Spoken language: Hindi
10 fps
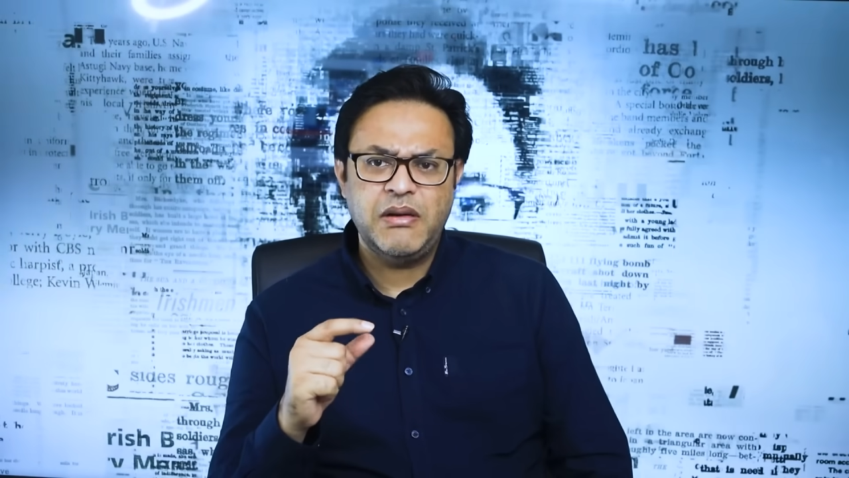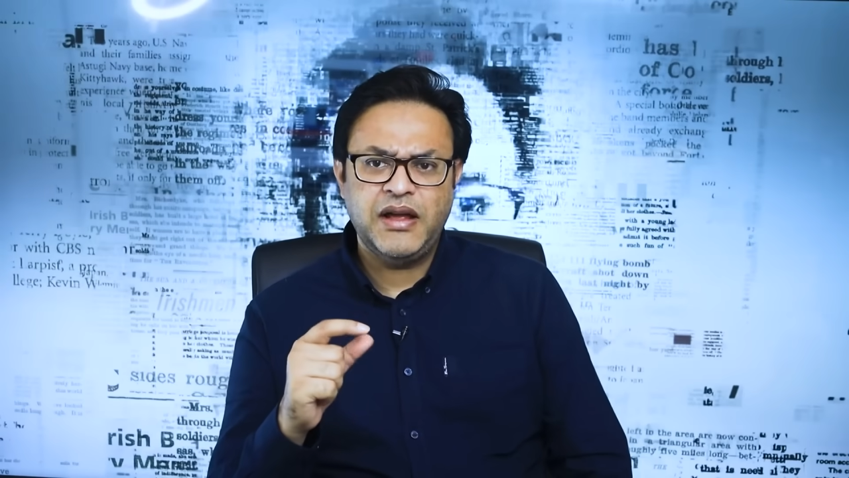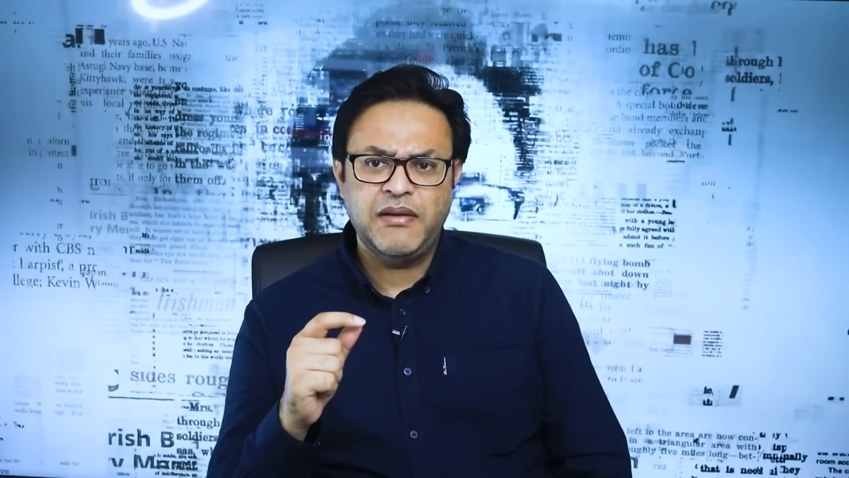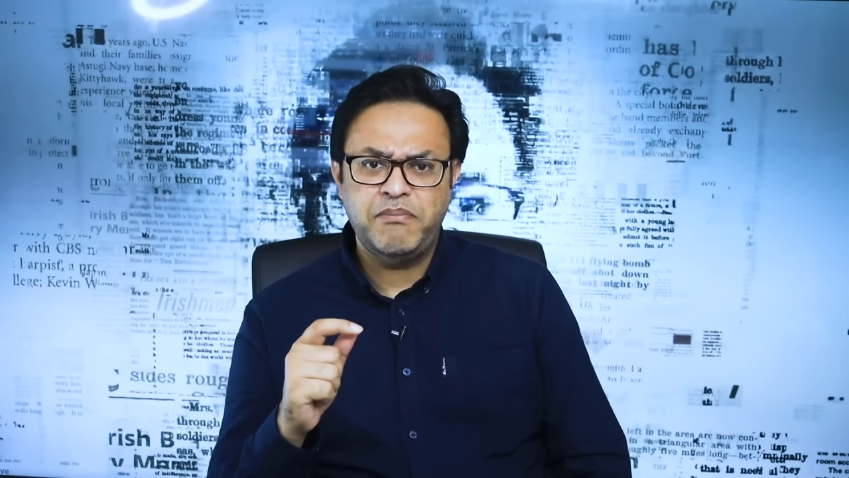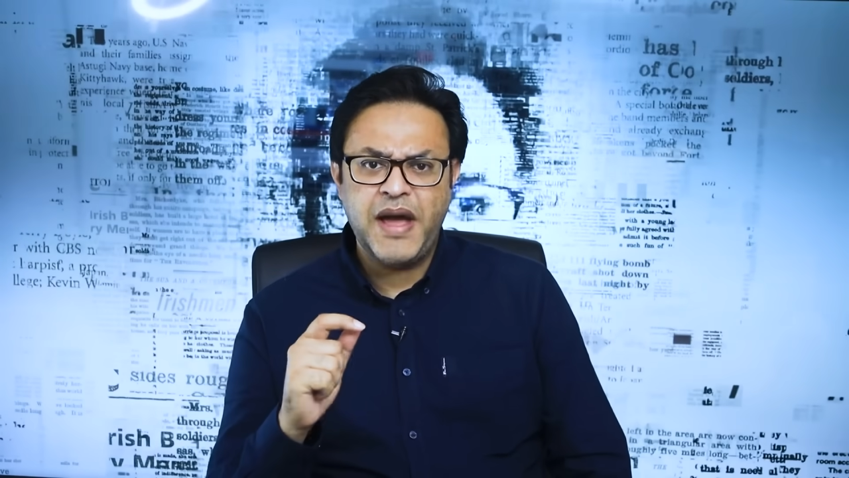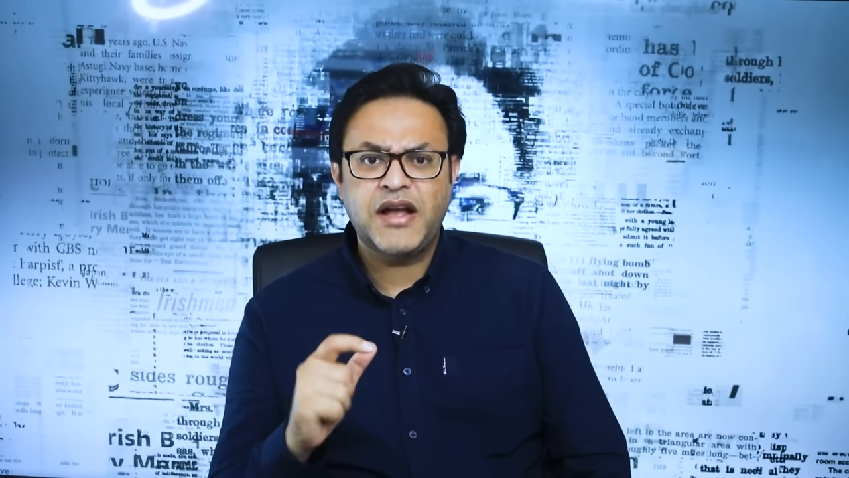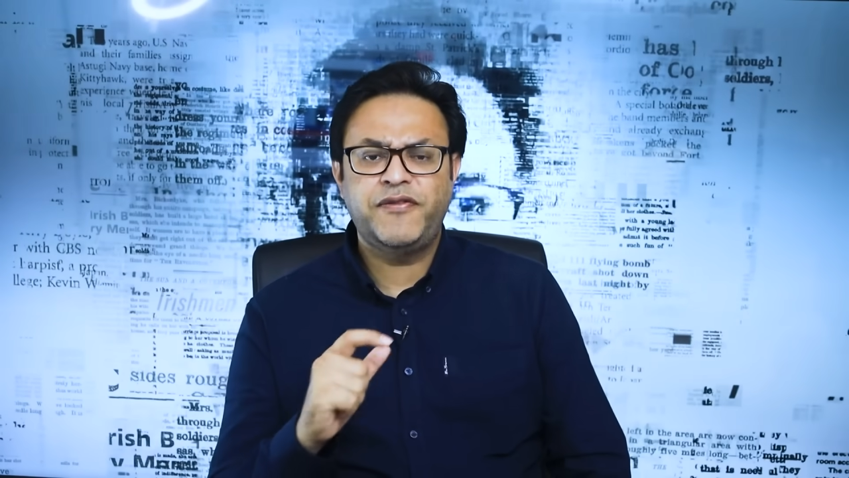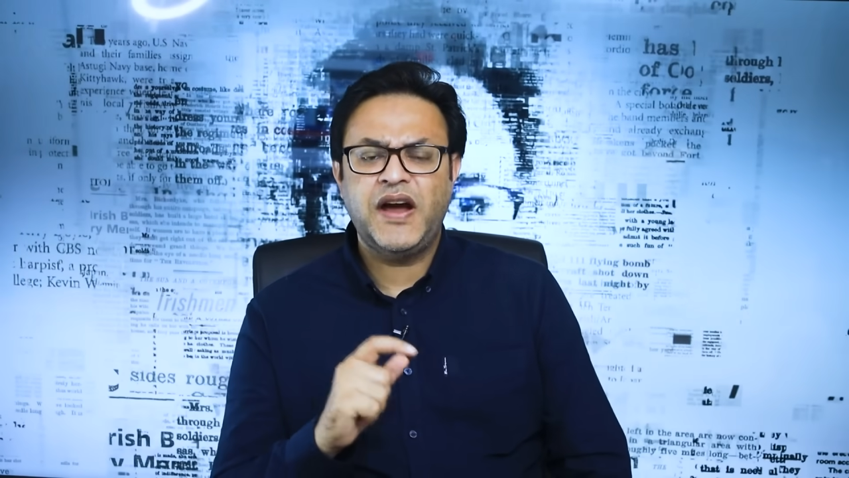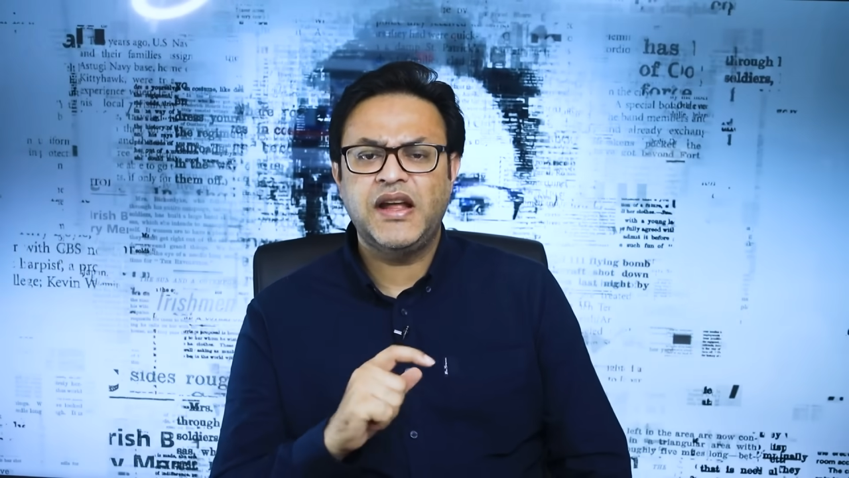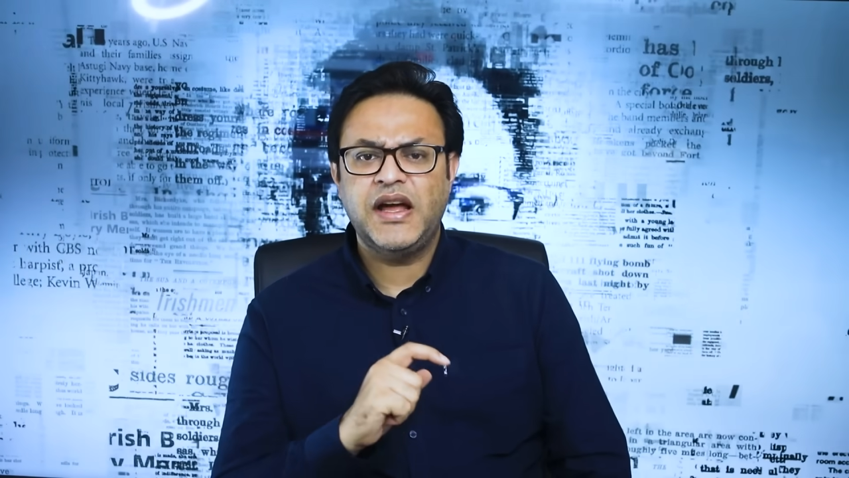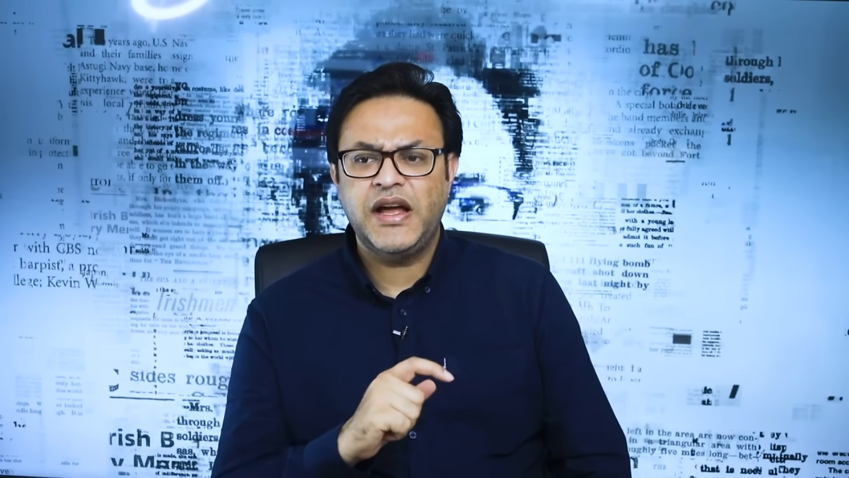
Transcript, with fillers: एक बैकफायर